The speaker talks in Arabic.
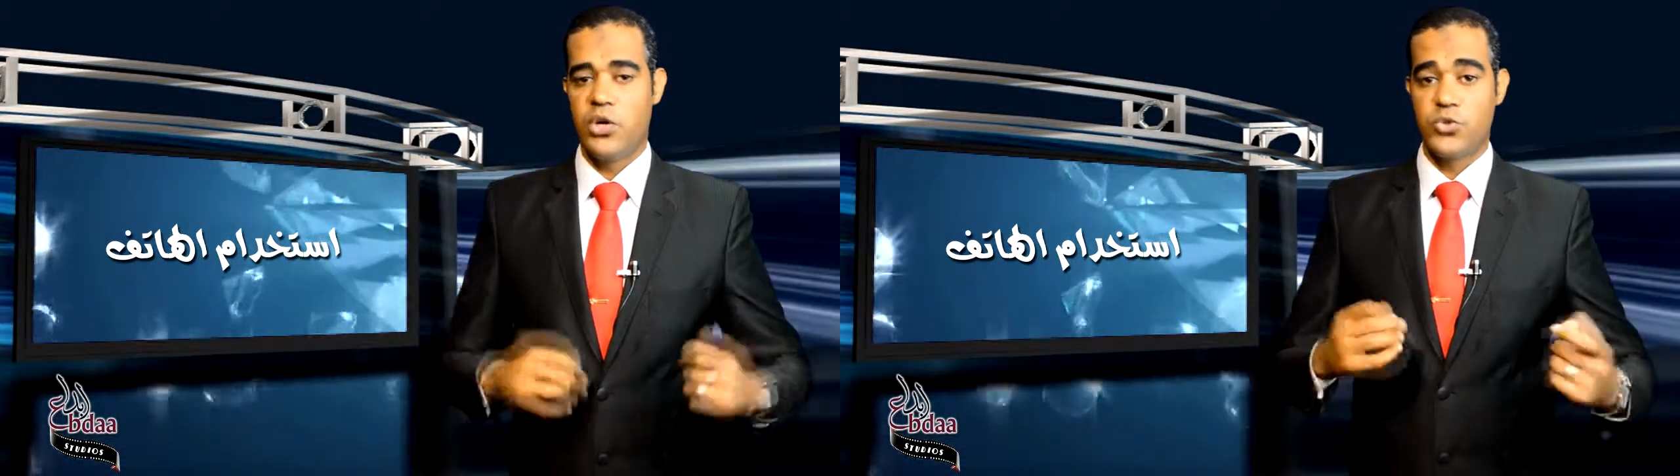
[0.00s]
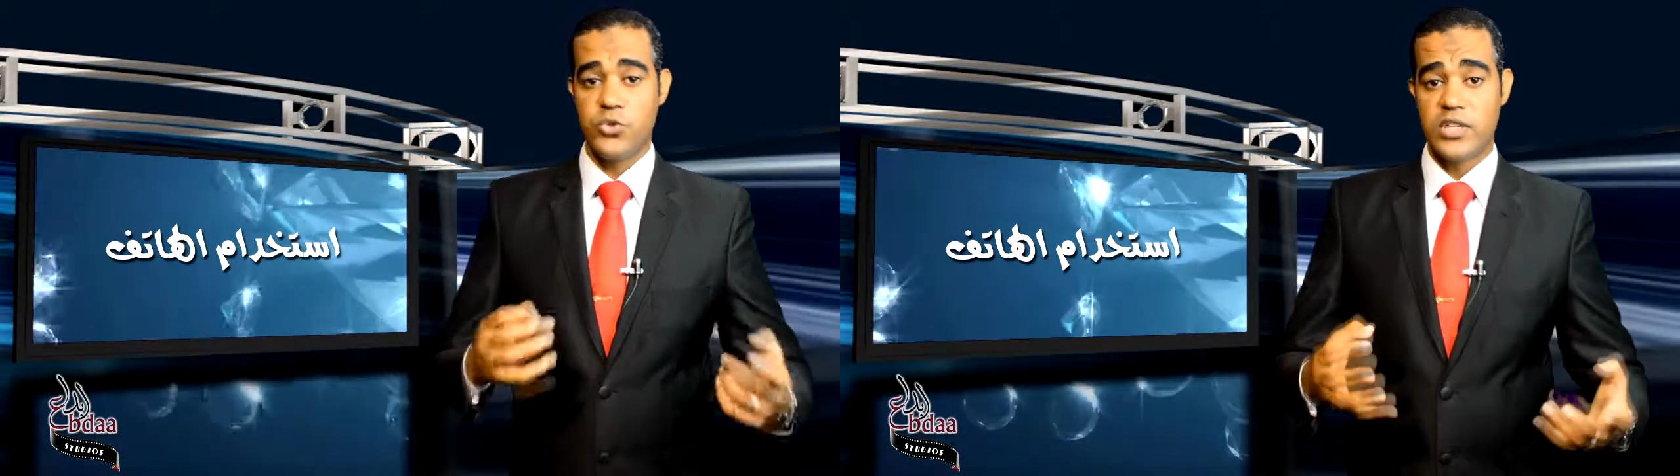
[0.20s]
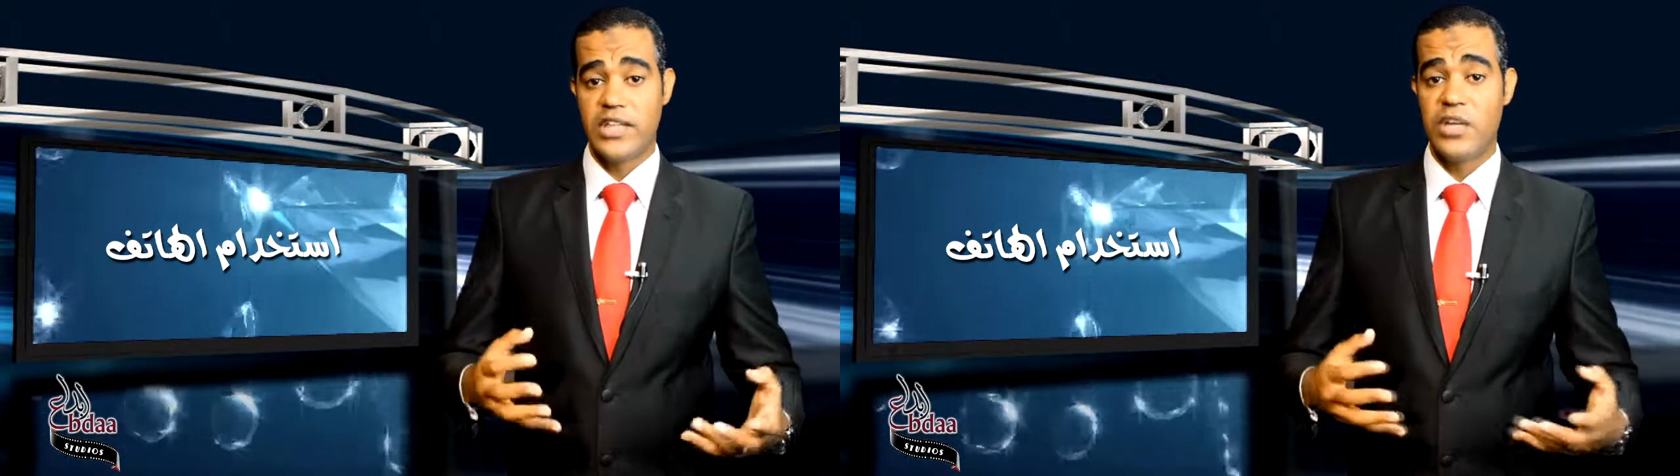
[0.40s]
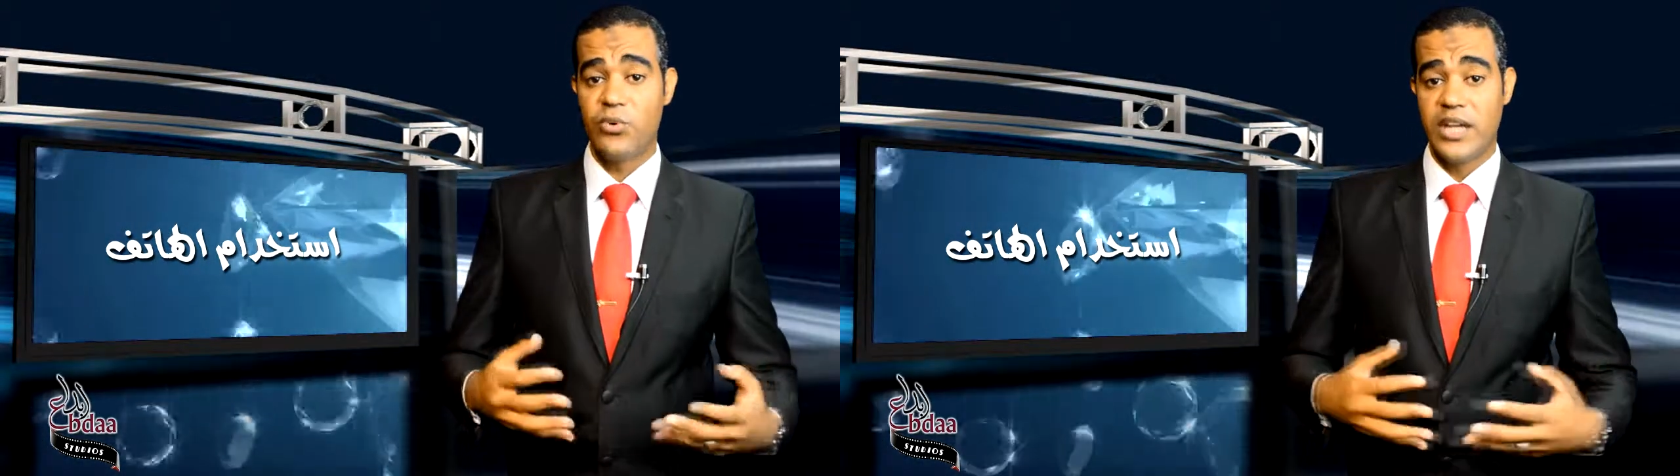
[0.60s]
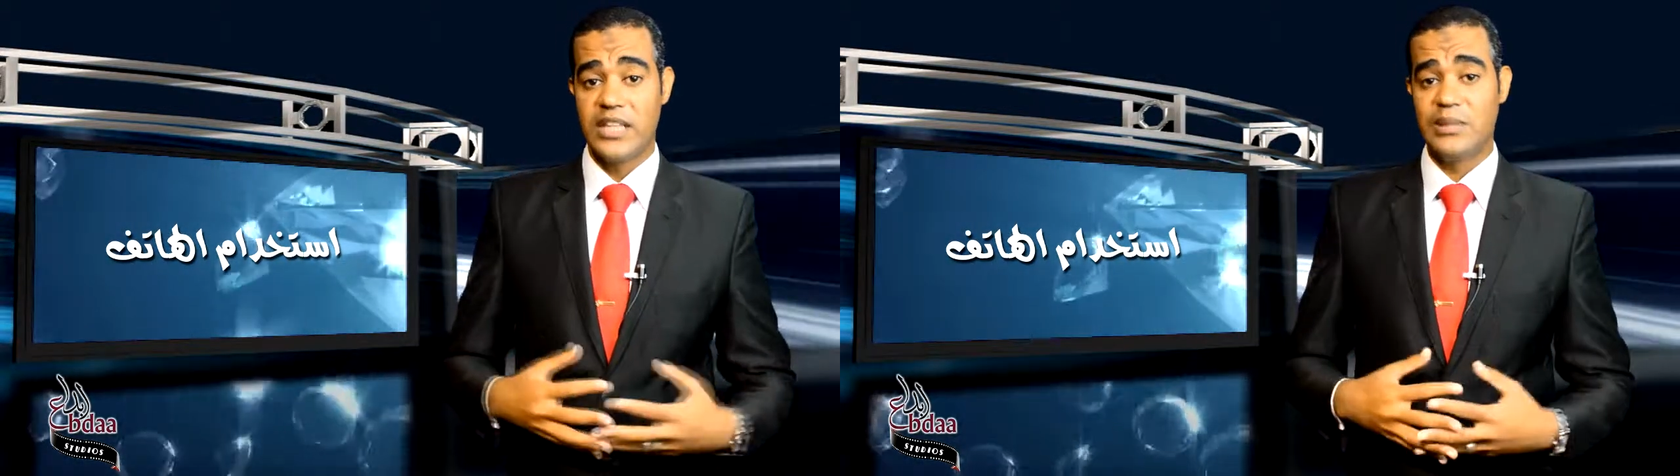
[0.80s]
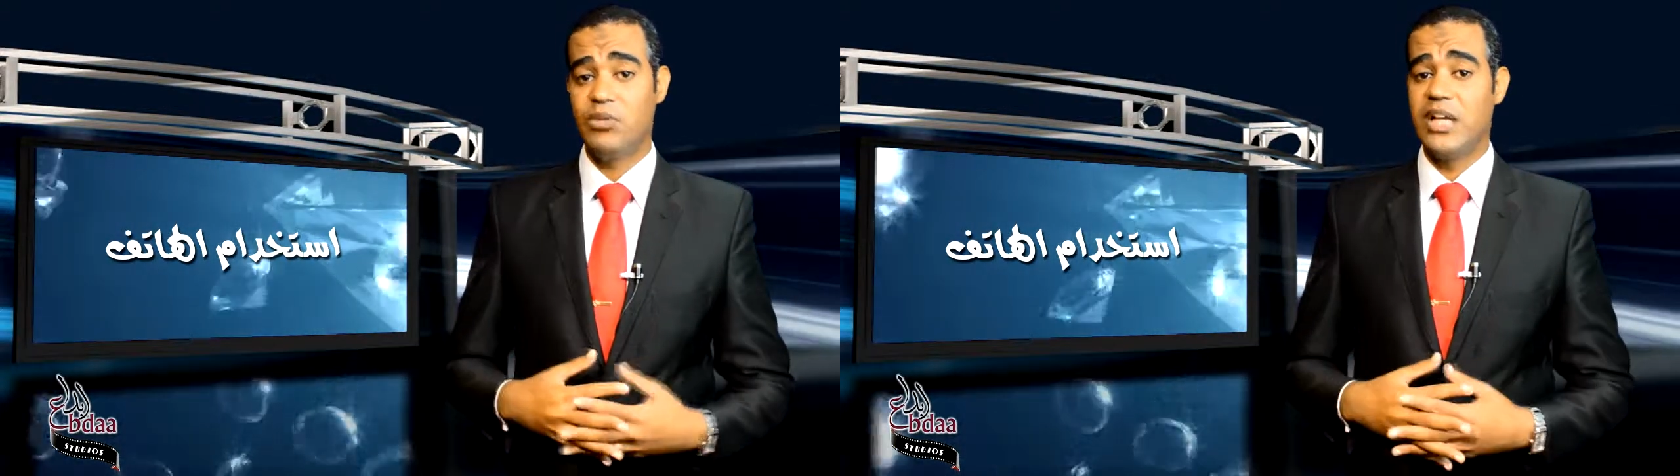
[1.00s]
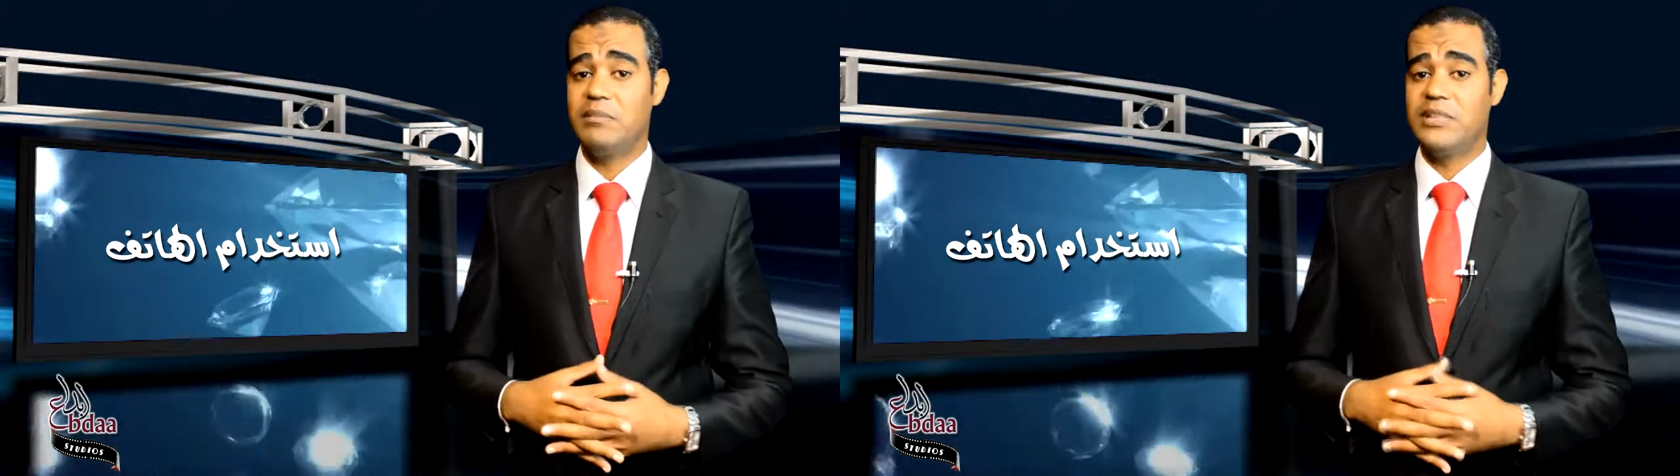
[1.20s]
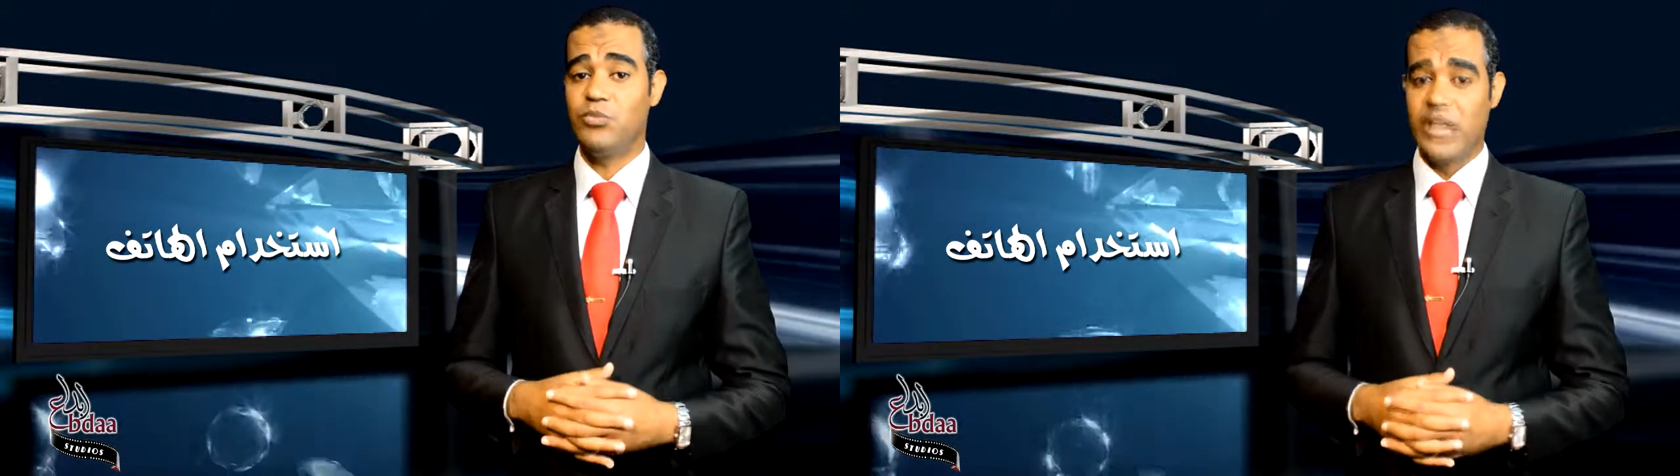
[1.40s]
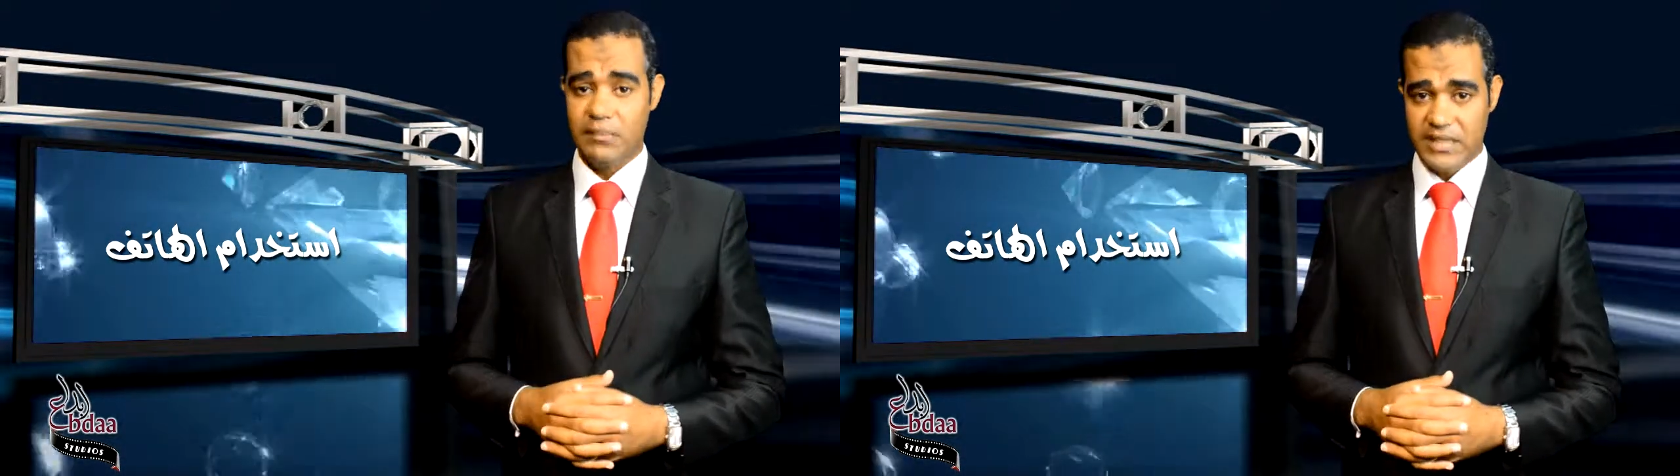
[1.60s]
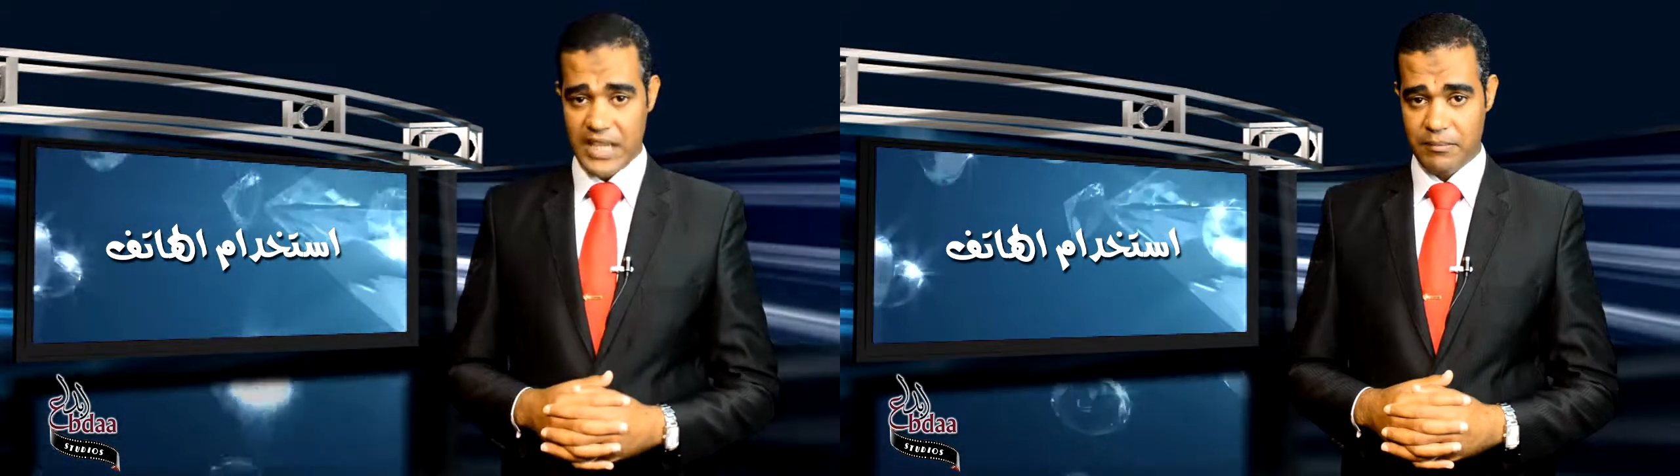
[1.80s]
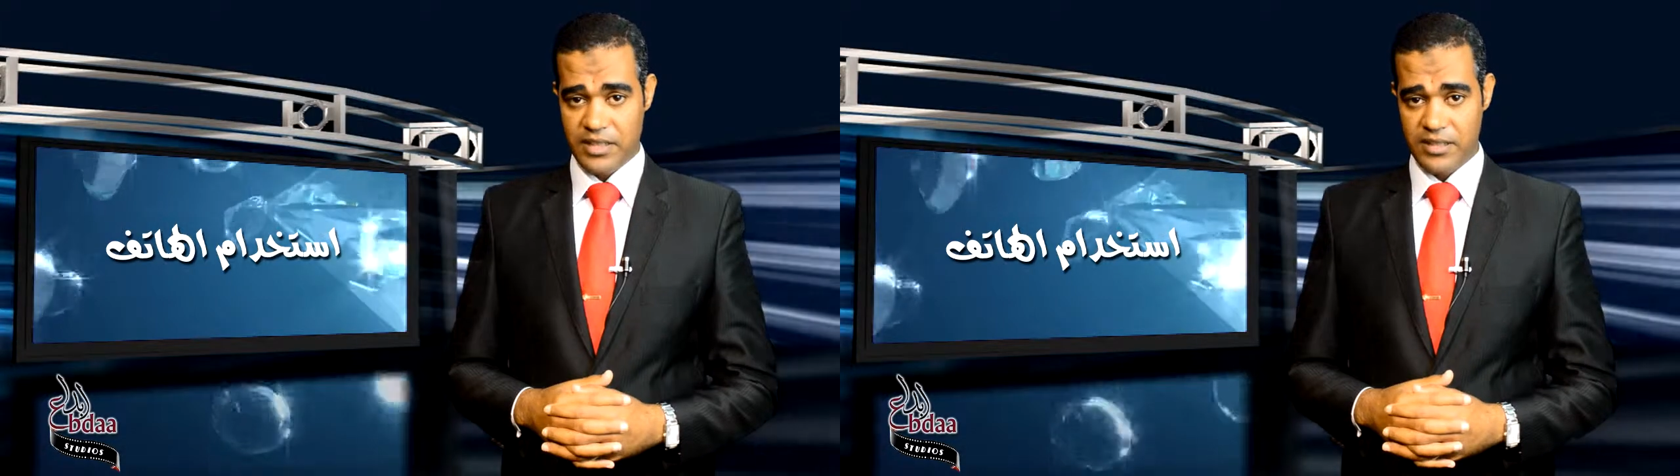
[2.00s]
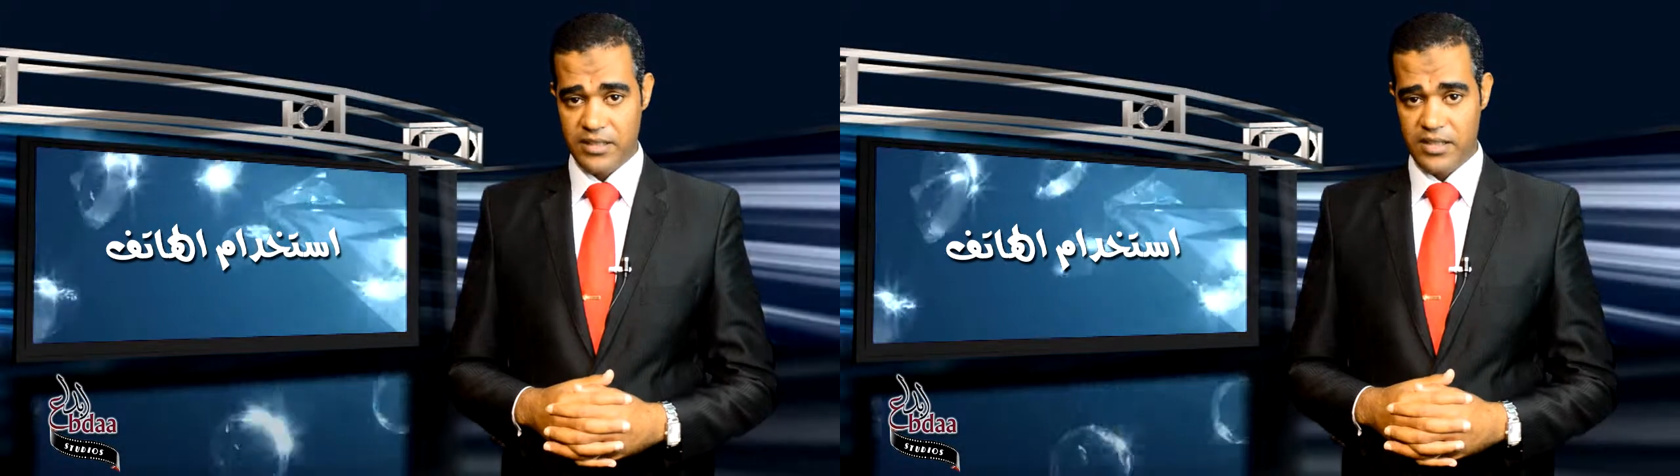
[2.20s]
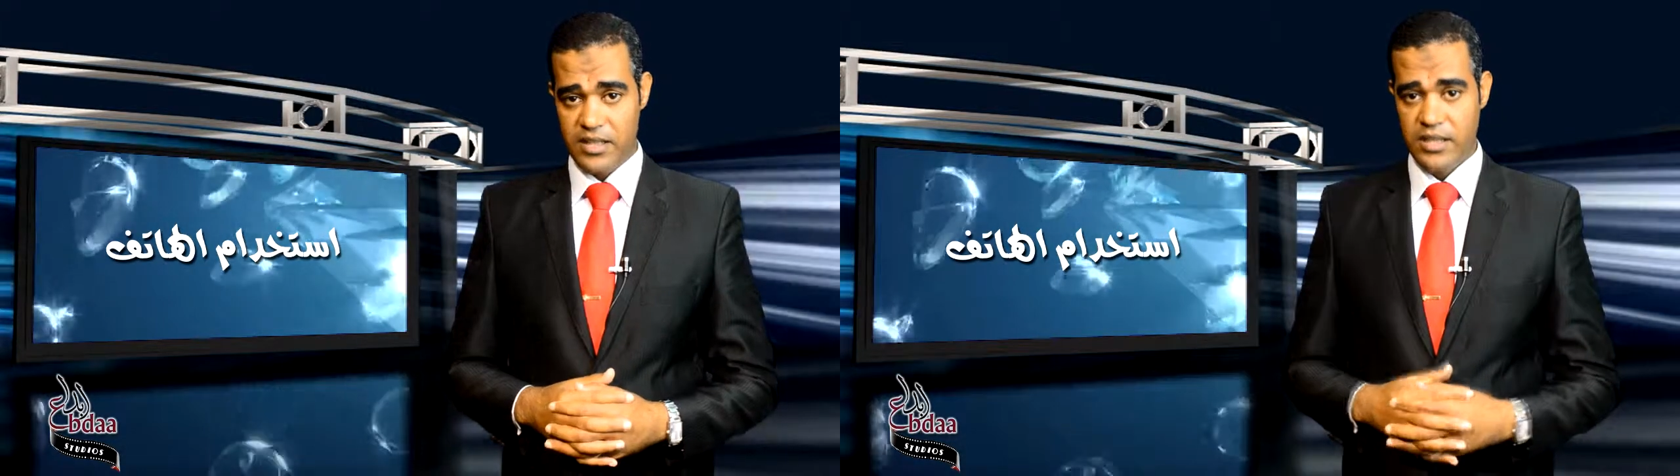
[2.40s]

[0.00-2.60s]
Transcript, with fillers: خصوصا لو كانت المكالمه دي مكالمه عمل